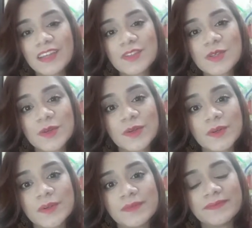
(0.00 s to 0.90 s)
So,
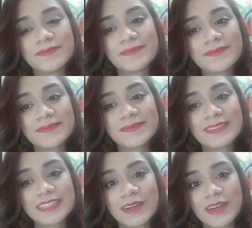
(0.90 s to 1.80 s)

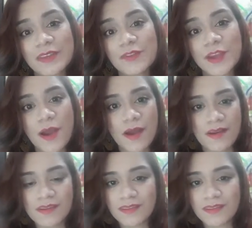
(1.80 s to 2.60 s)
então aqui fica